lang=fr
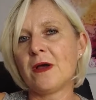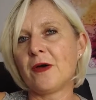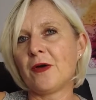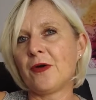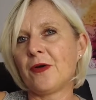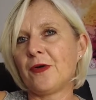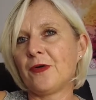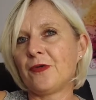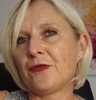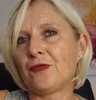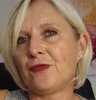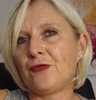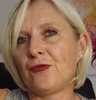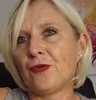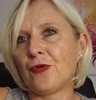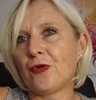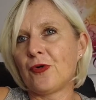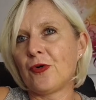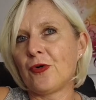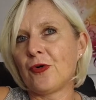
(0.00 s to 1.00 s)
euh,
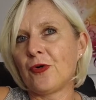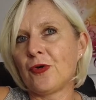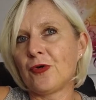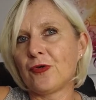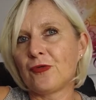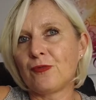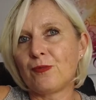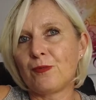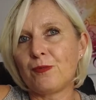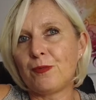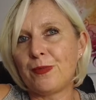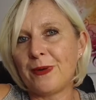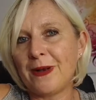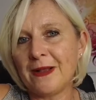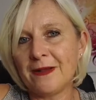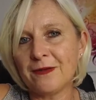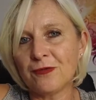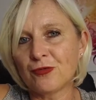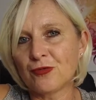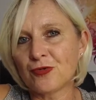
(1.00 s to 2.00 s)
sur euh,
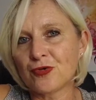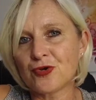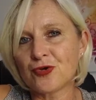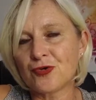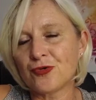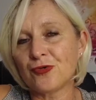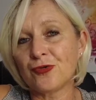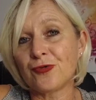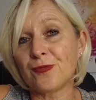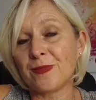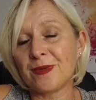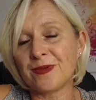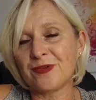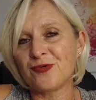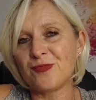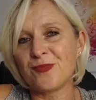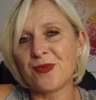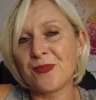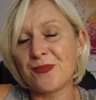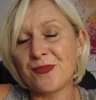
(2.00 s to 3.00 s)
plein de choses, mais
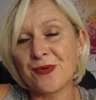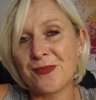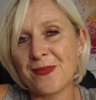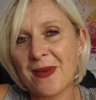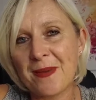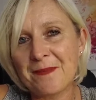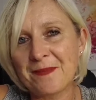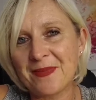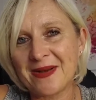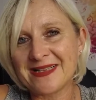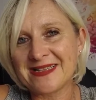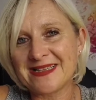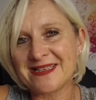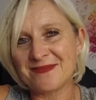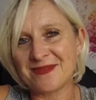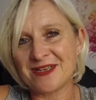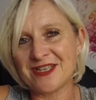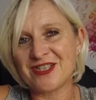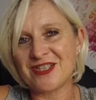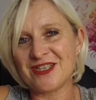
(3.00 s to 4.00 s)
tu ne peux même pas
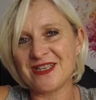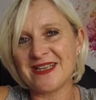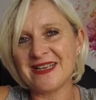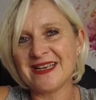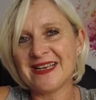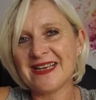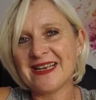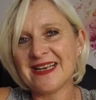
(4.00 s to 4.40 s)
t'imaginer